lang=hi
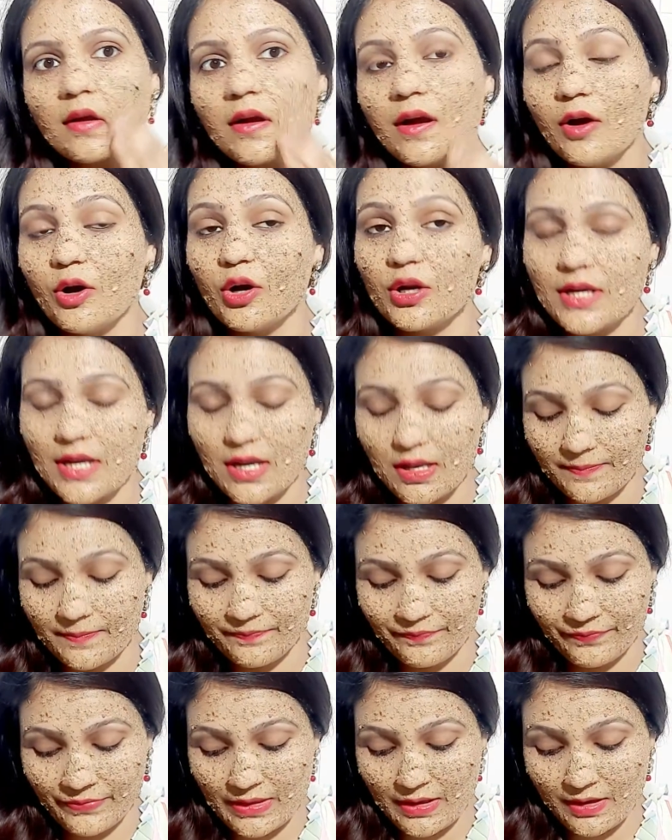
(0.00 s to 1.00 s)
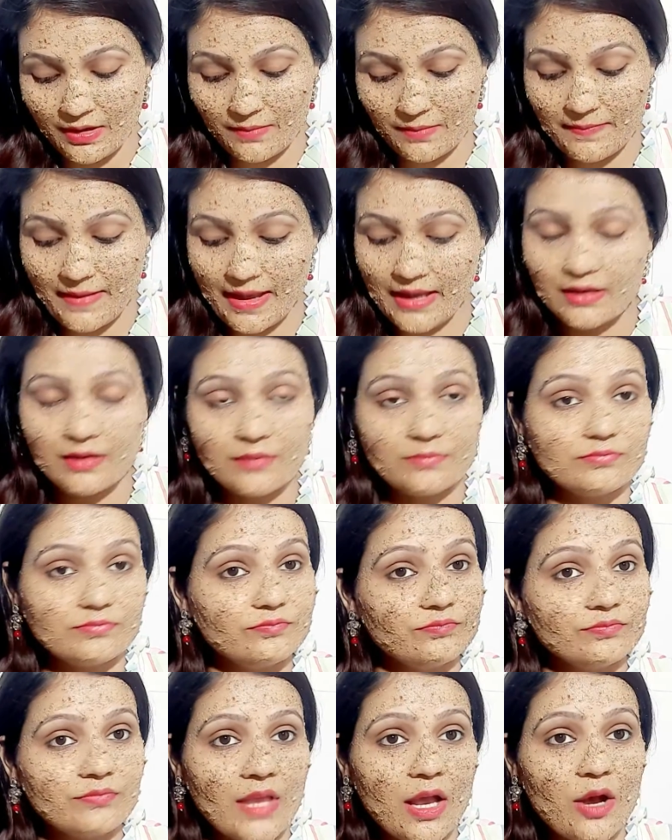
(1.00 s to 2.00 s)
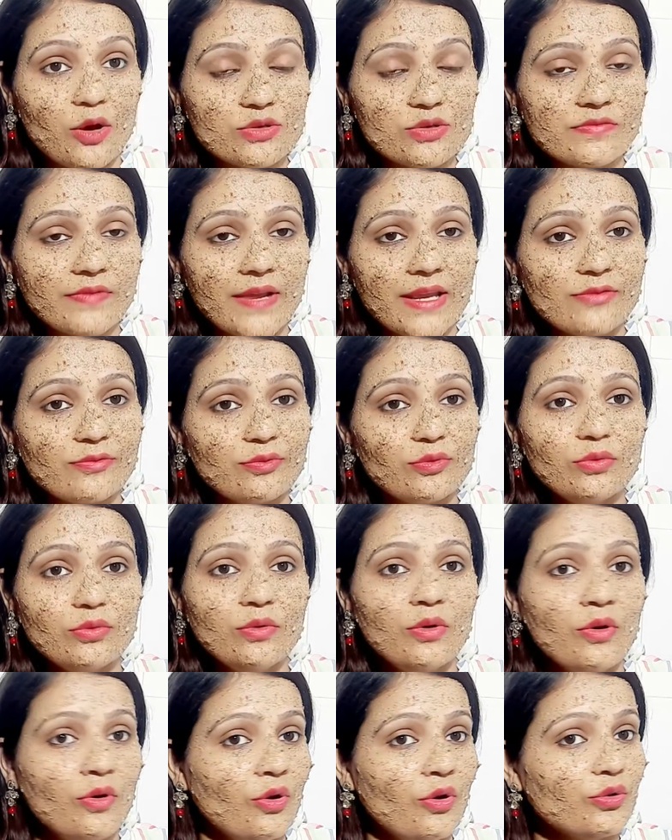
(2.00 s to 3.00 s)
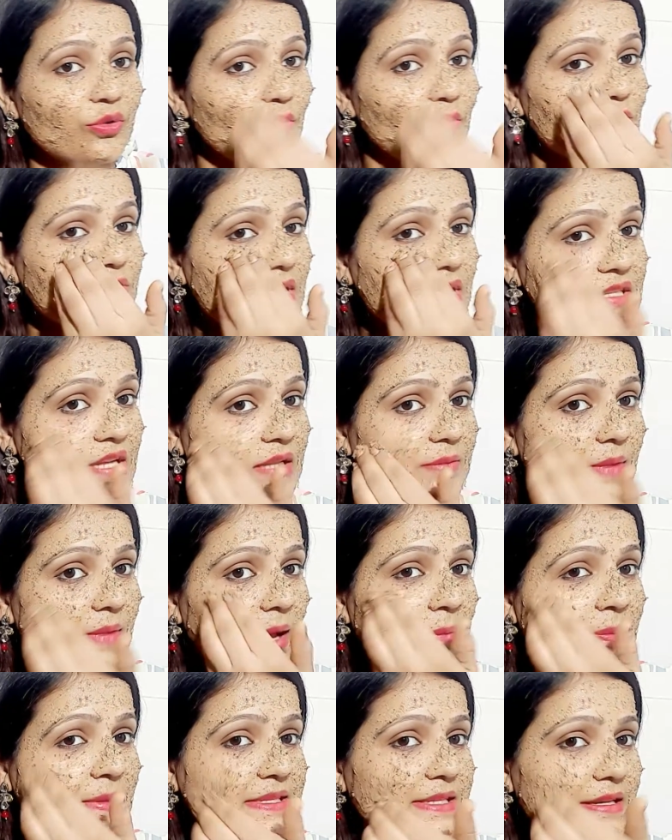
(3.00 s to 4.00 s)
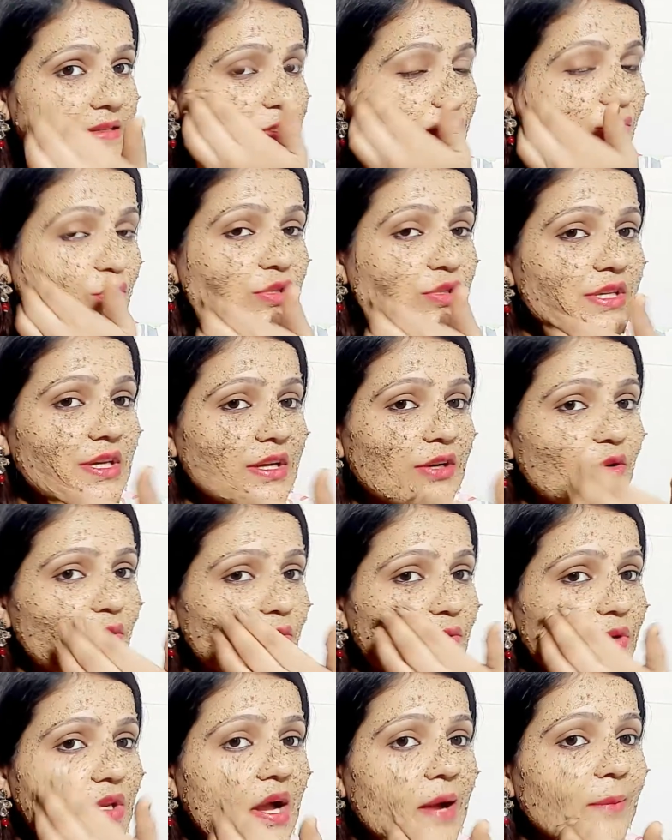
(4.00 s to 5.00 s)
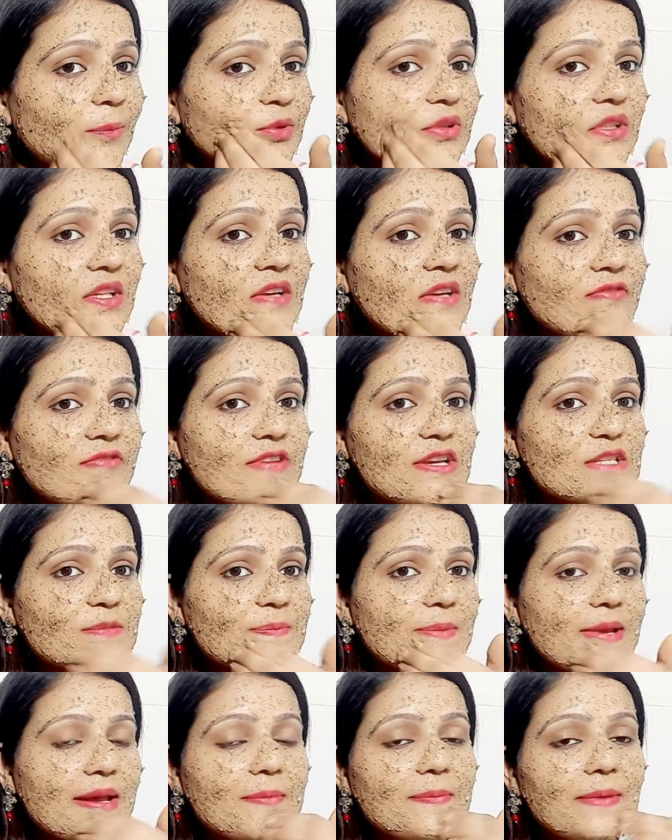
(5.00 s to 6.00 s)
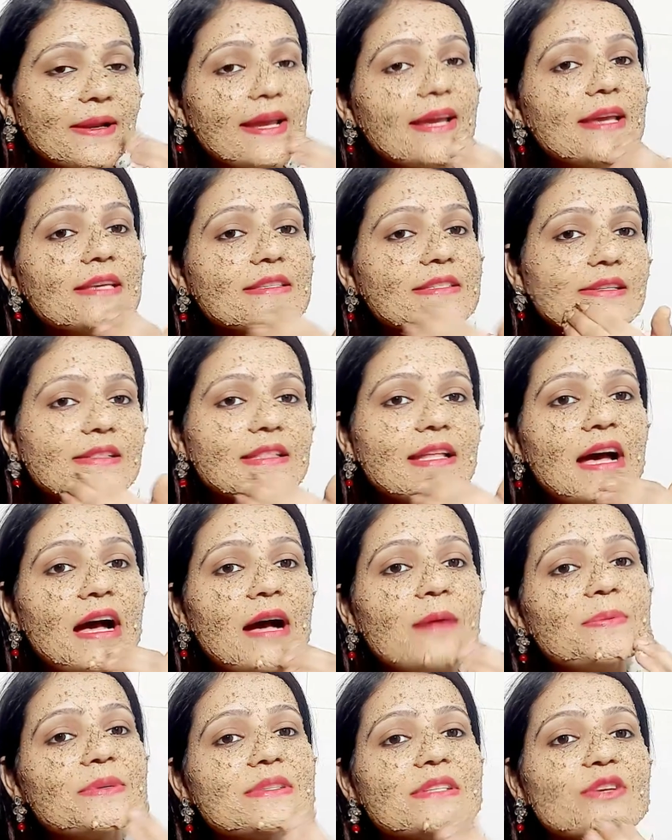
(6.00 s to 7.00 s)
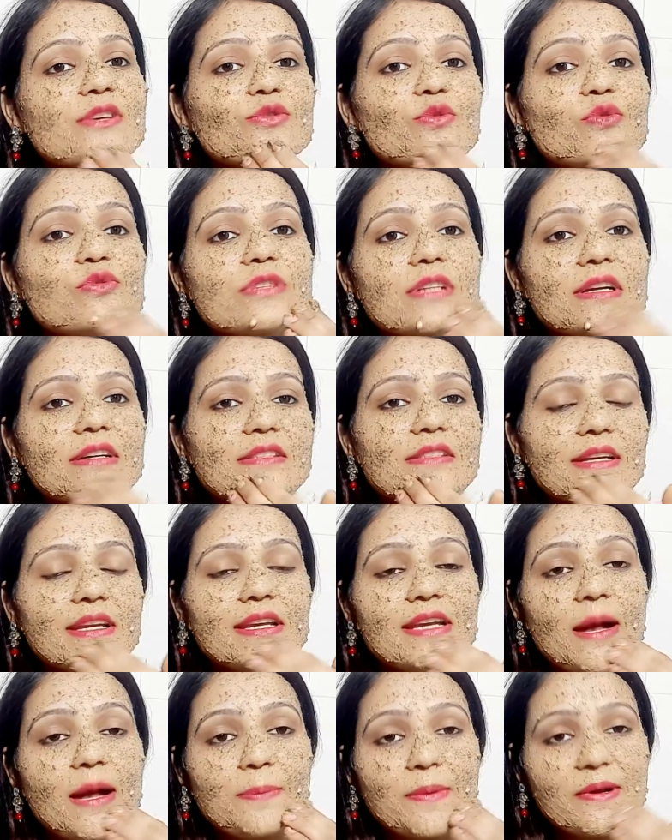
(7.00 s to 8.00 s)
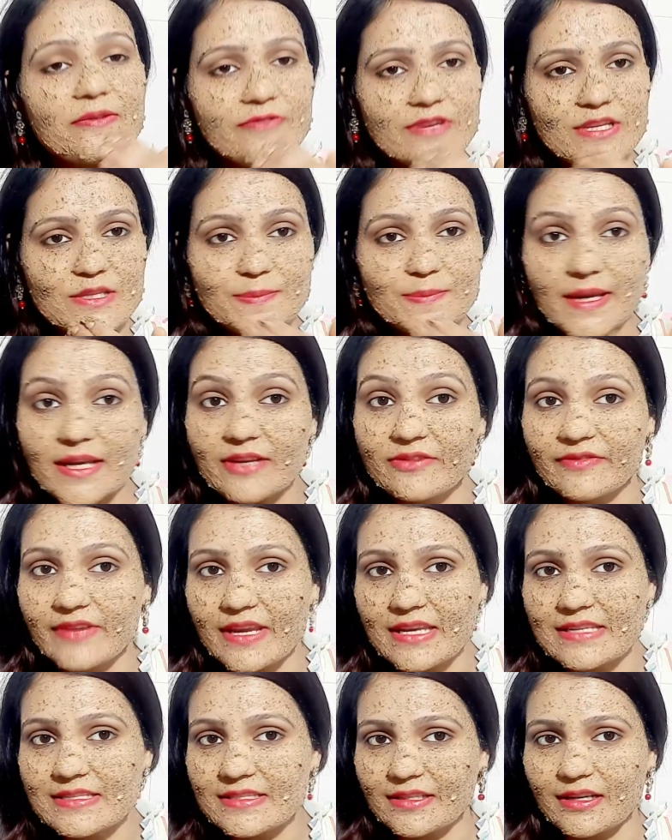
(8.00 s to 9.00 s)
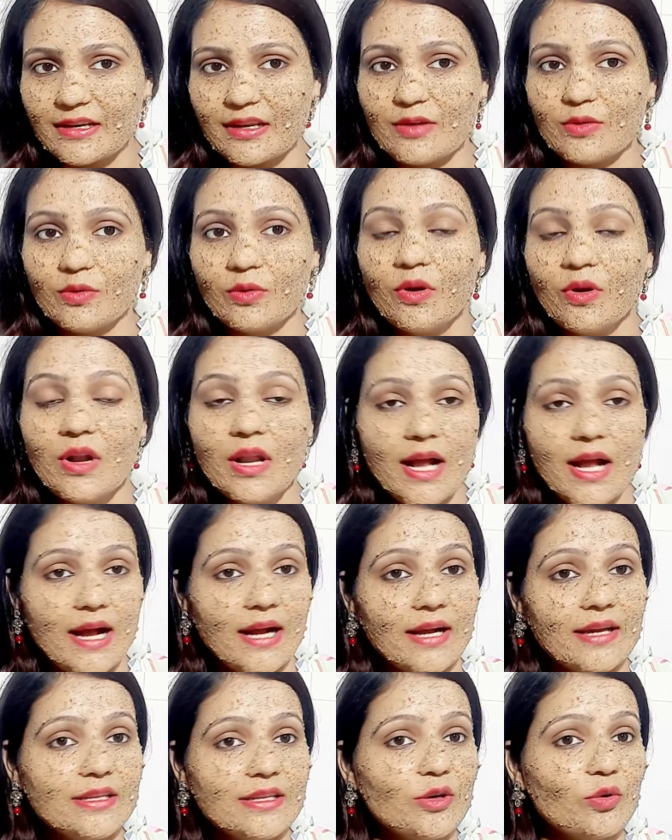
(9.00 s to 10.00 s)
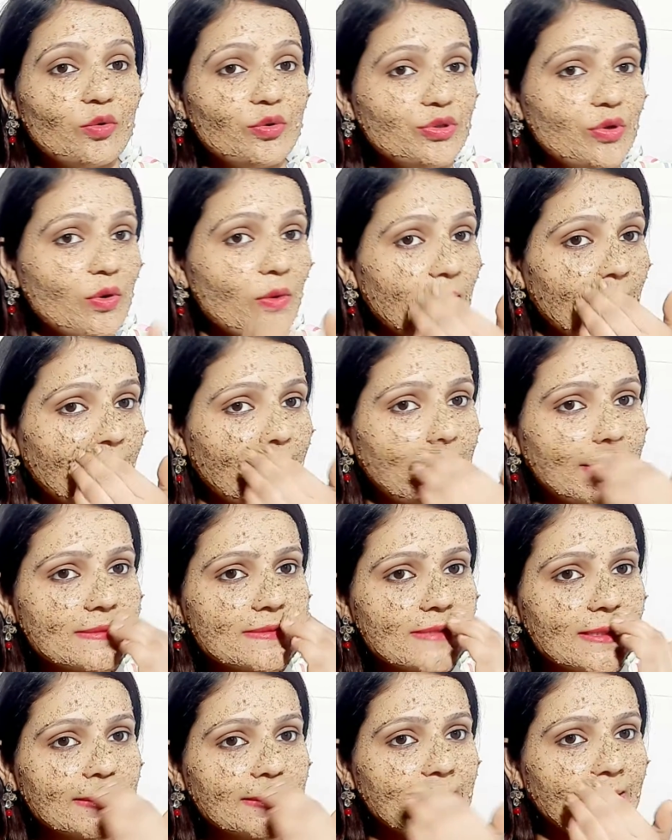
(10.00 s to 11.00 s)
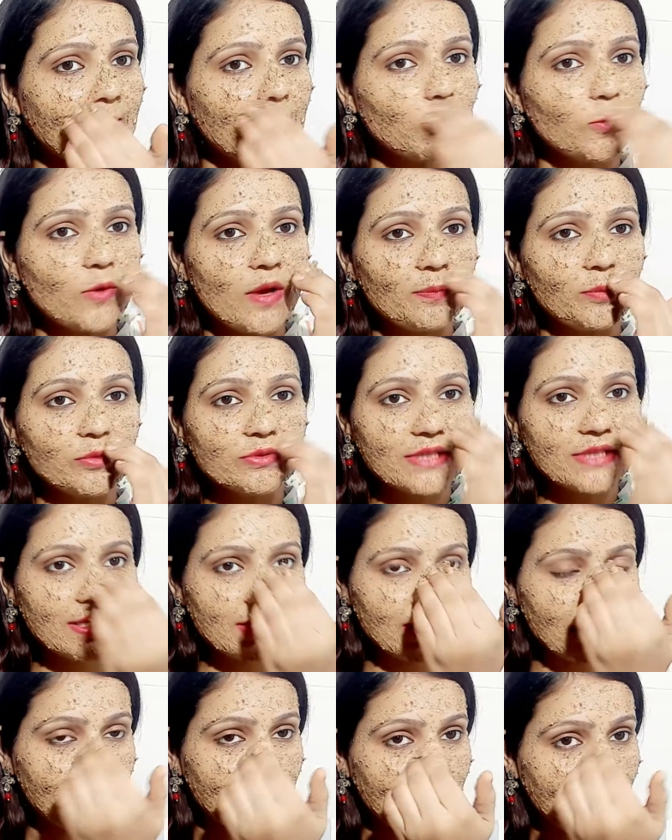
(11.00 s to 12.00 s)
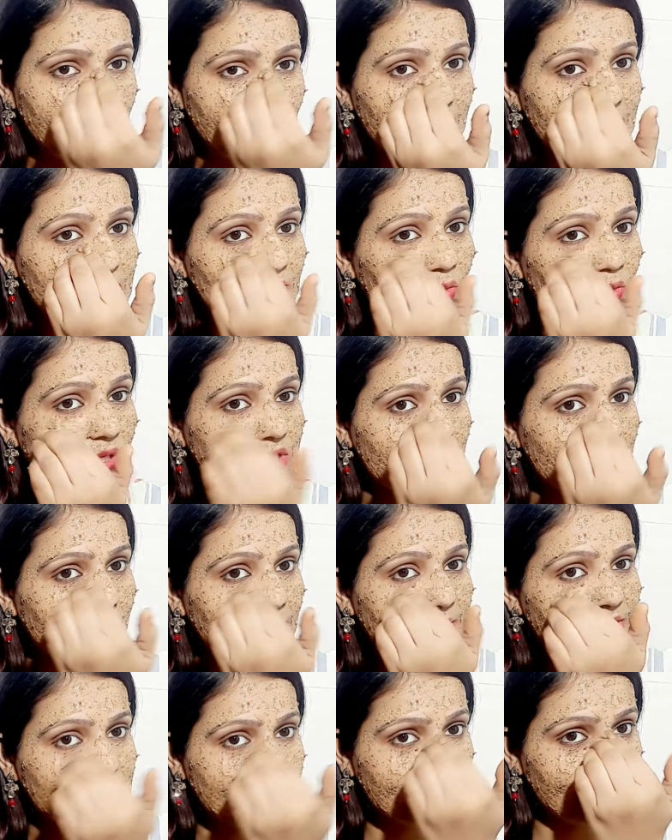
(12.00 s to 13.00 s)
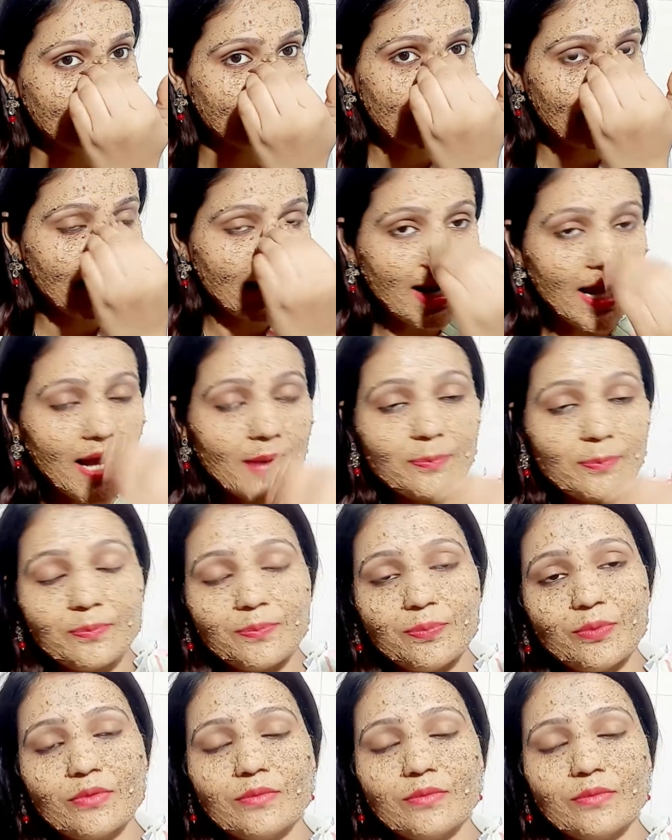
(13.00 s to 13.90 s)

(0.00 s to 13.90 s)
और हाँ मैं हाउसवाइफ हूँ तो उसके साथ मैं आपके साथ ज़रूर शेयर करूंगी आप उतना ही फेस पैक बनाएं जितना आप इसे यूज़ कर सके आपका फेस पैक वेस्ट ना हो अगर यह कोई और लगाना चाहता है तो आप उसके लिए बनाएं थोड़ा सा बच जाए आप